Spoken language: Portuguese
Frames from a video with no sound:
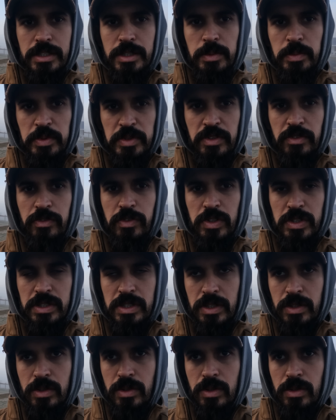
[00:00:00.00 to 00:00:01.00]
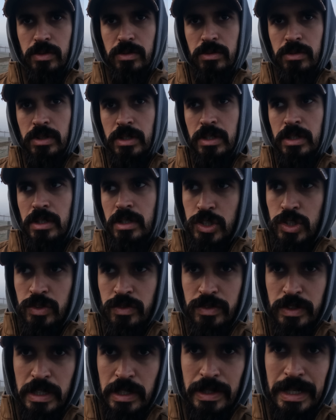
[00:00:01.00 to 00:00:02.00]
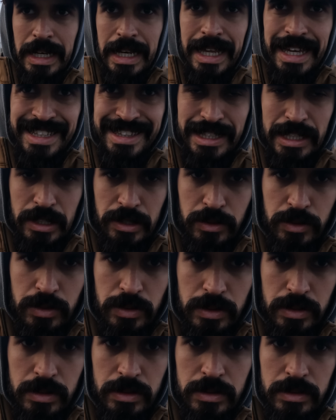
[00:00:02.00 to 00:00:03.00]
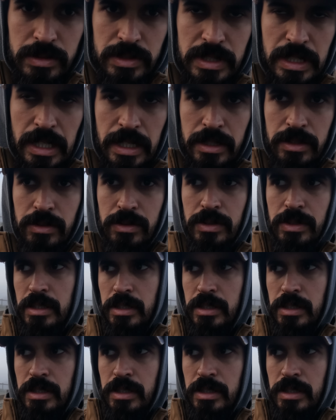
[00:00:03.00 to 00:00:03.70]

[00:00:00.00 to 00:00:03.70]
Tipo, se fosse com um chuveiro elétrico, certo?